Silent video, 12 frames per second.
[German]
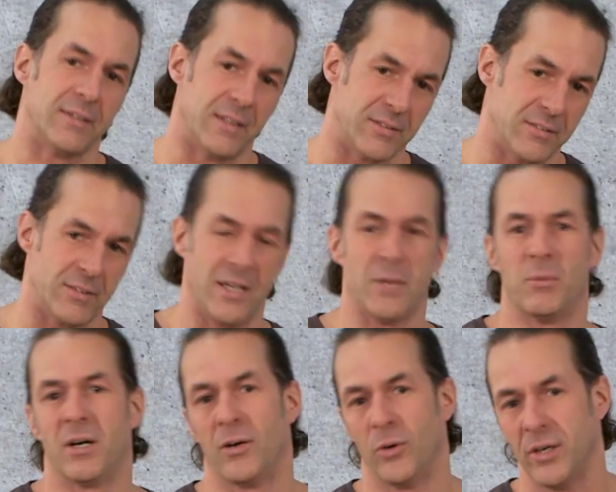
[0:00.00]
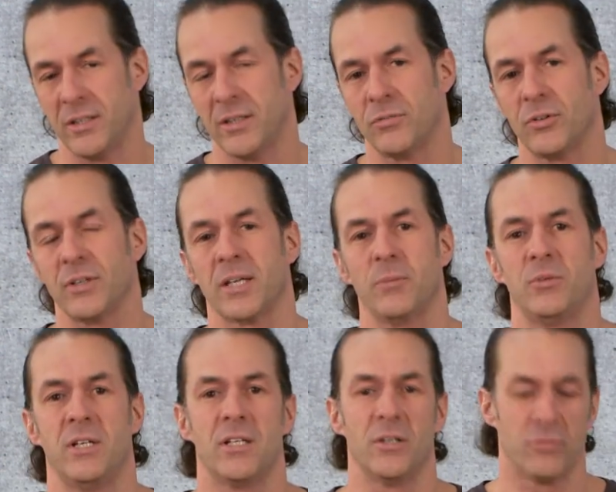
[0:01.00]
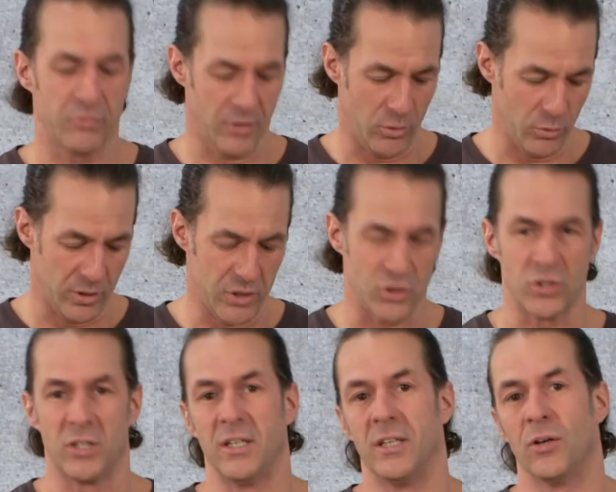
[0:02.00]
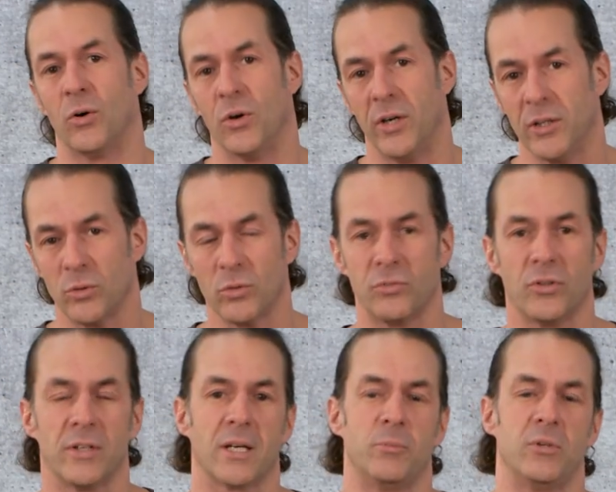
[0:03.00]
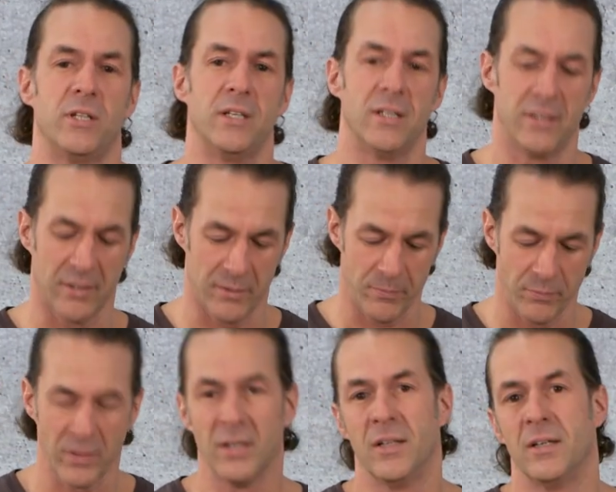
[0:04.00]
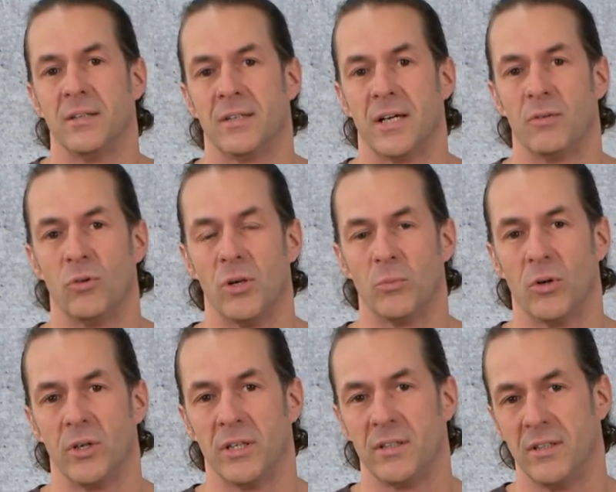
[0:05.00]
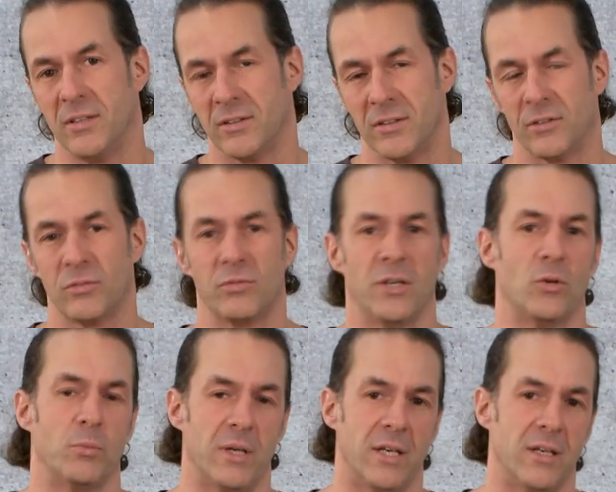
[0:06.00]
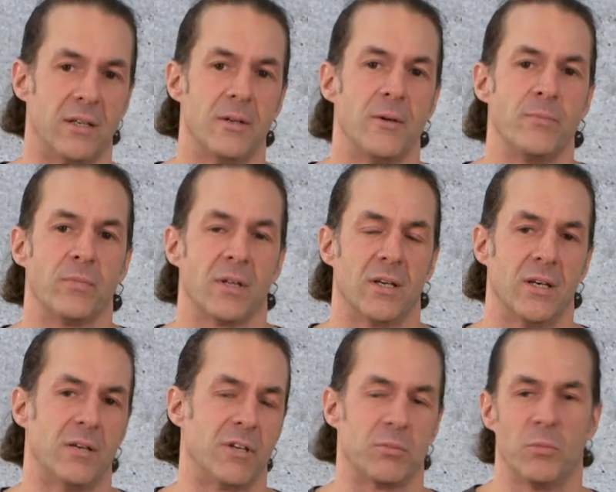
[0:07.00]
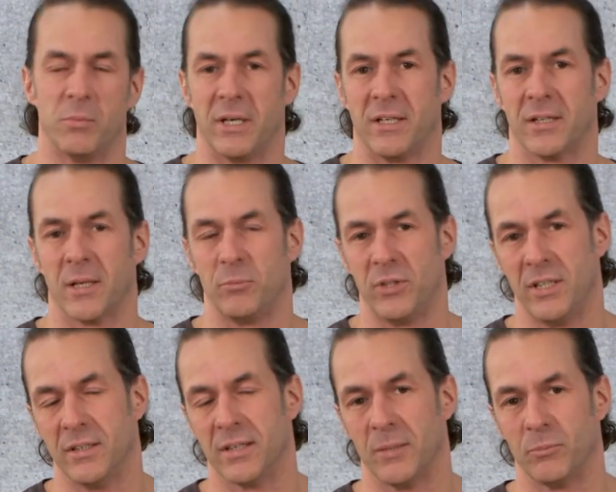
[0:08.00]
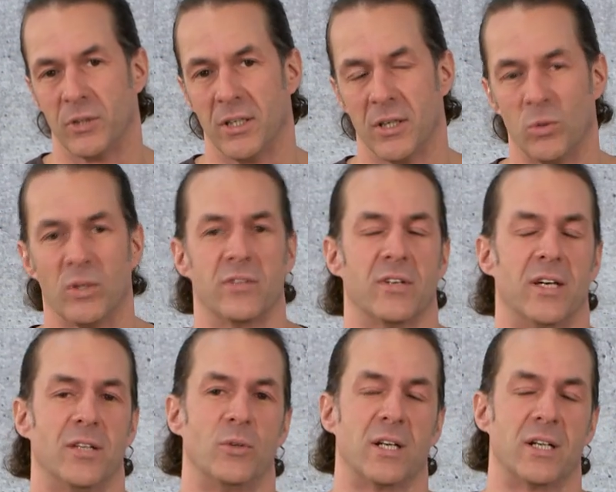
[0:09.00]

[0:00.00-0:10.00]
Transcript: Das Thema heute von Reptil TV ist die Häutung von Reptilien. Da wollen wir euch dieses Phänomen, äh, was wir bei den Reptilien haben, genauer zeigen und